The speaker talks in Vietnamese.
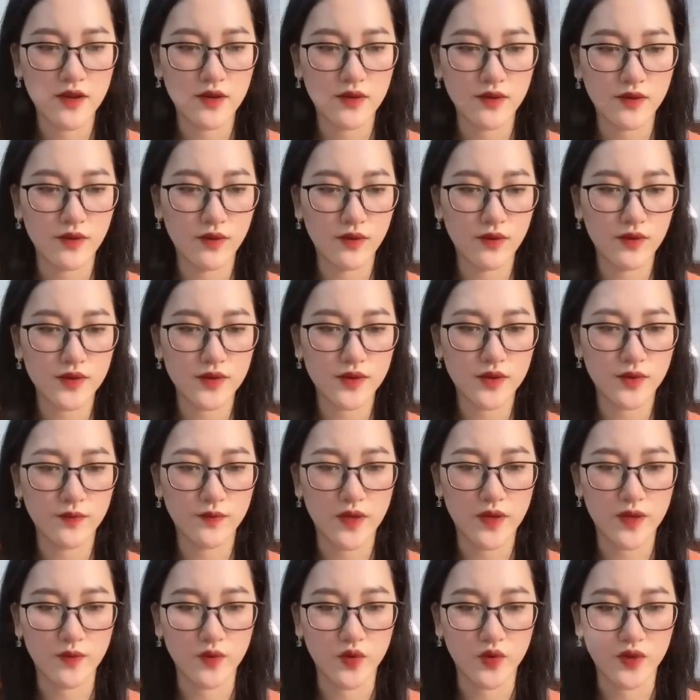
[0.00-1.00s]
Cô
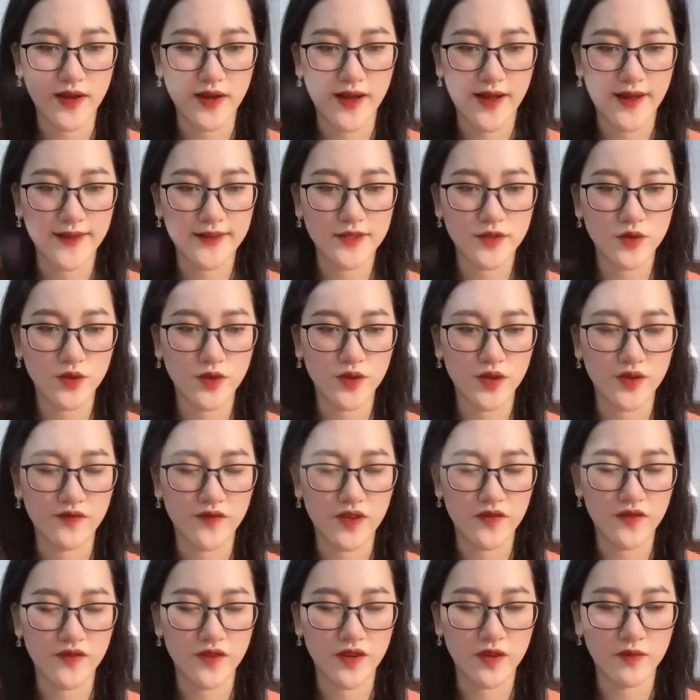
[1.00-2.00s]
dùng mình một cái rồi nhìn
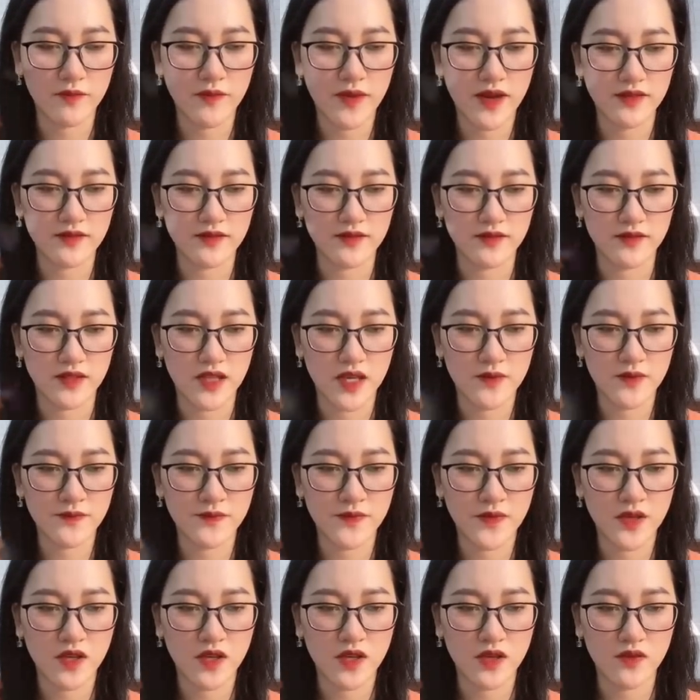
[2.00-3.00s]
về phía Mạc Tử Thâm,
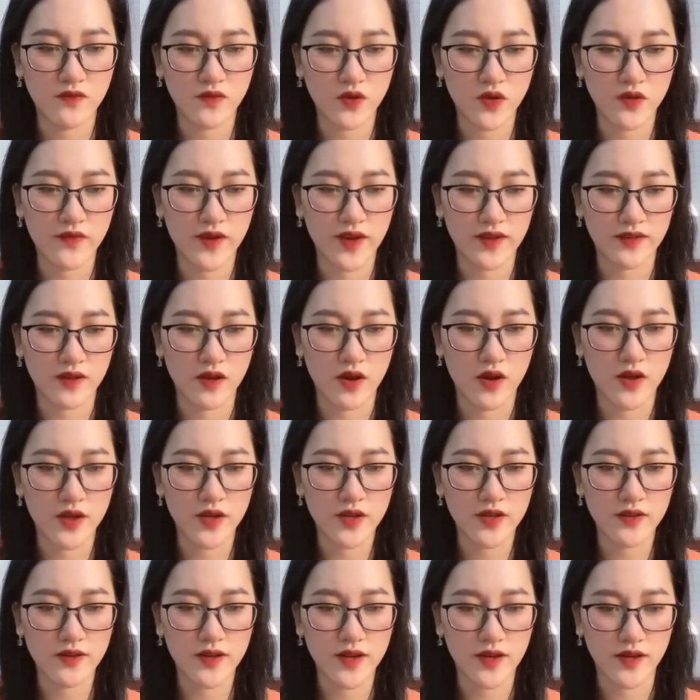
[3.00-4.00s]
Vội vàng
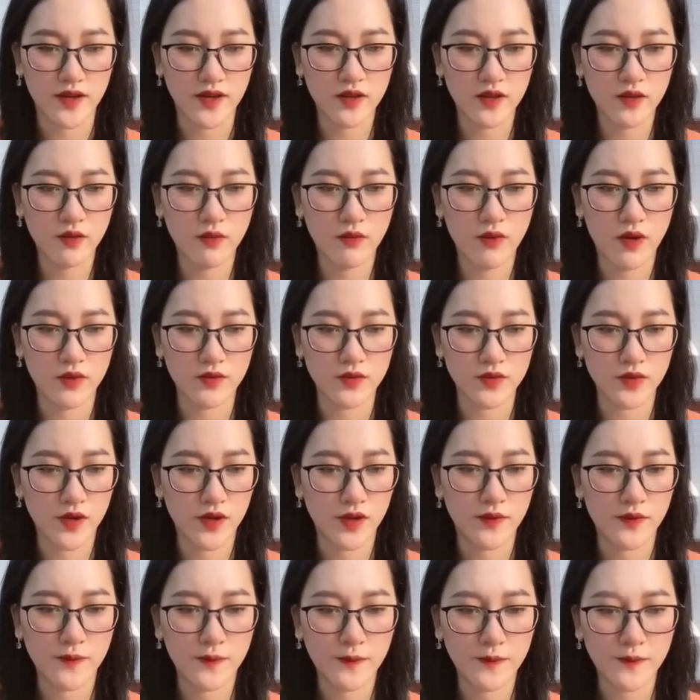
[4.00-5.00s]
nói để kết thúc câu
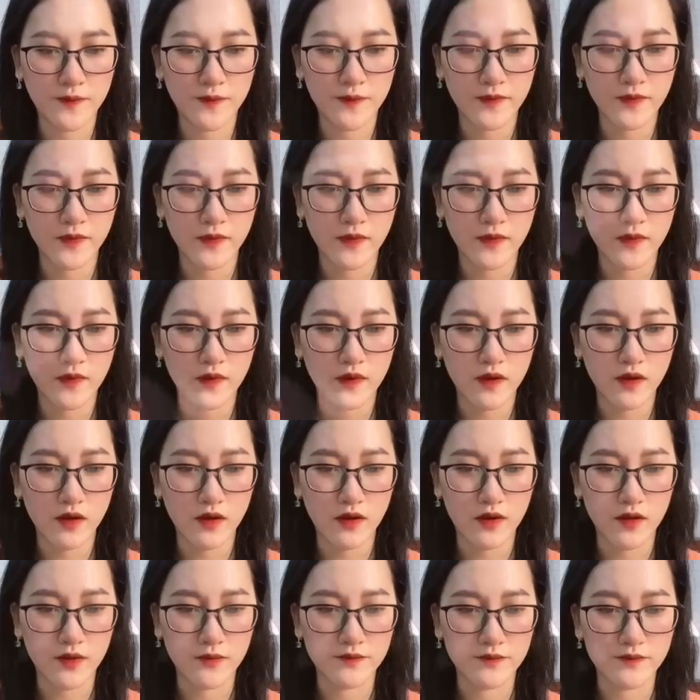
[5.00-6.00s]
chuyện
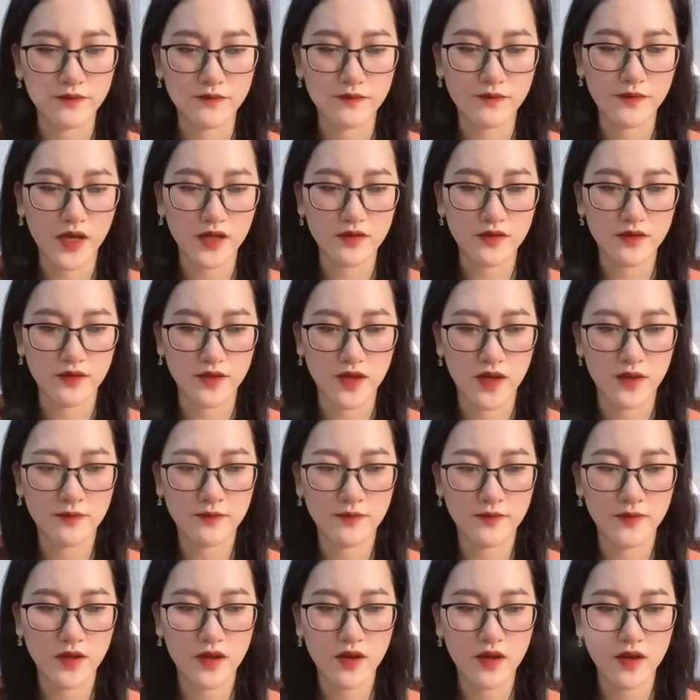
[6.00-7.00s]
um, Bác Tử Thâm
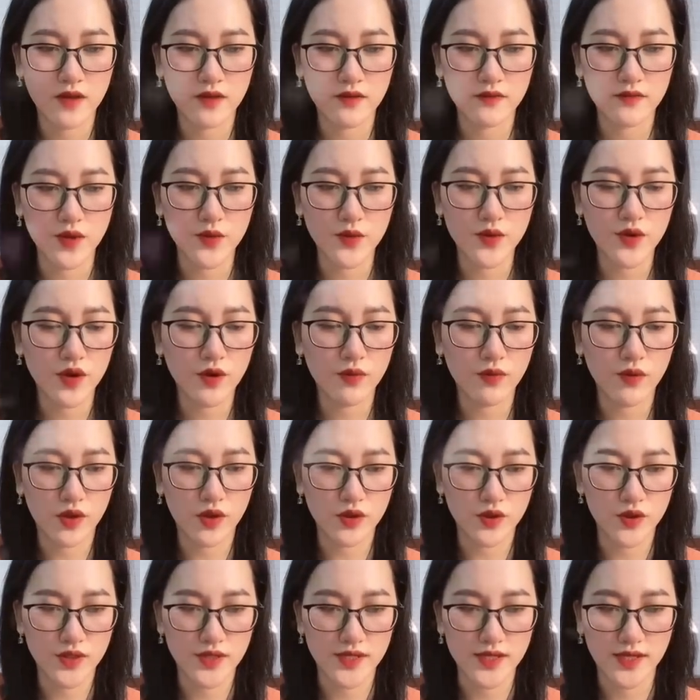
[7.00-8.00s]
Nếu như không
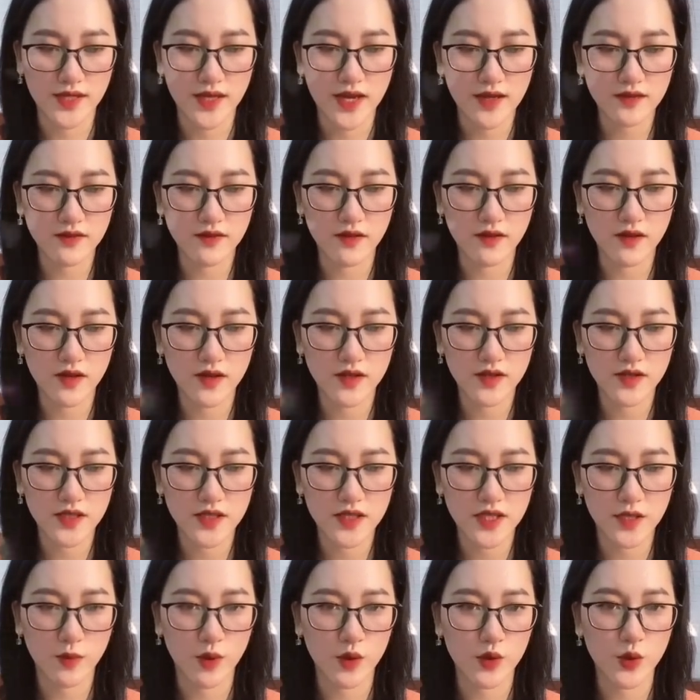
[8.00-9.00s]
còn chuyện gì khác nữa
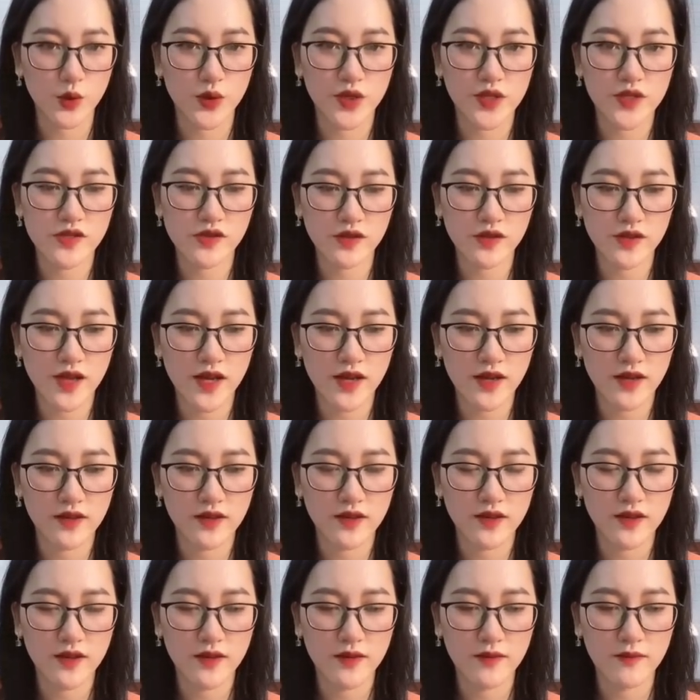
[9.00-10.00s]
Thì bọn tôi đi trước nhé
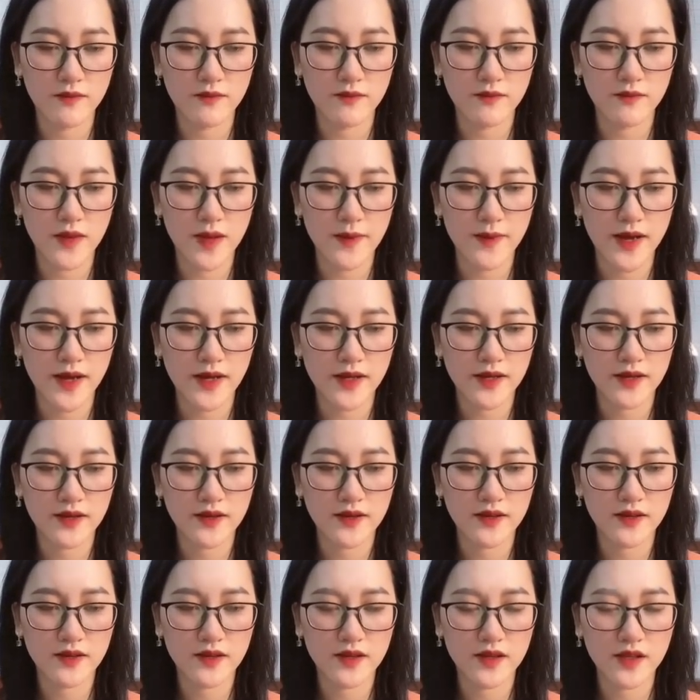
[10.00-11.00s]
Bye bye
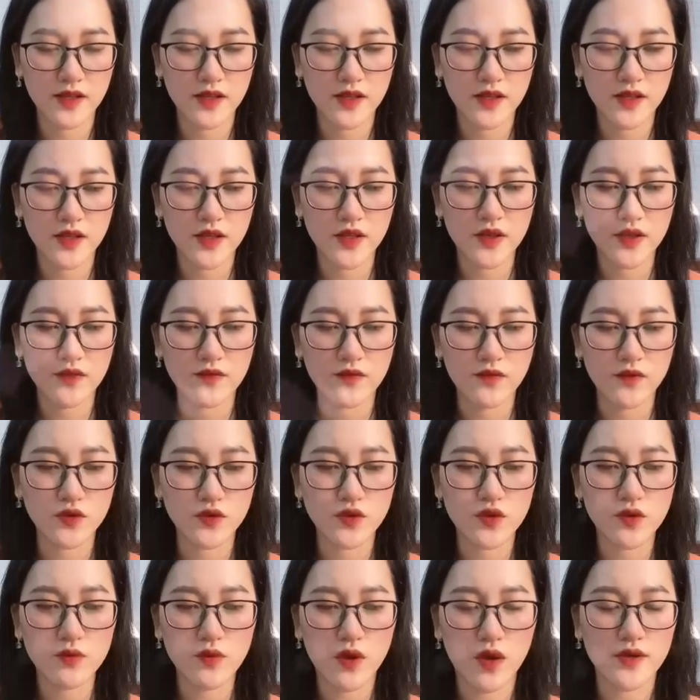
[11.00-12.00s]
Phú
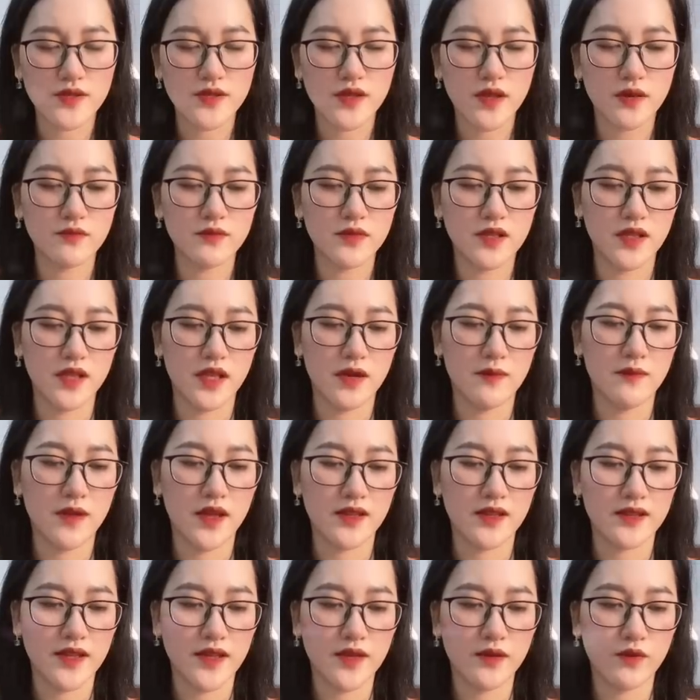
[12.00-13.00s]
Dung nói xong thì nắm
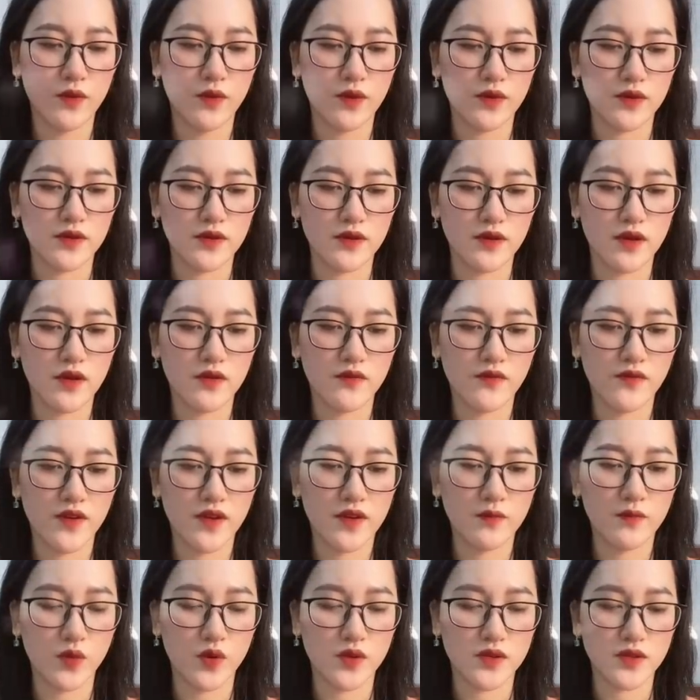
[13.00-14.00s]
lấy tay của từ ngưng
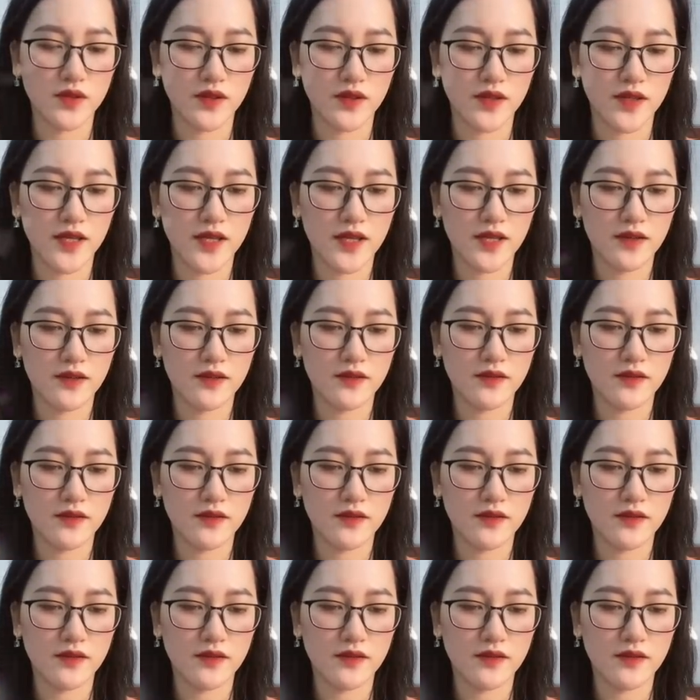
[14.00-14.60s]
viên muốn rời đi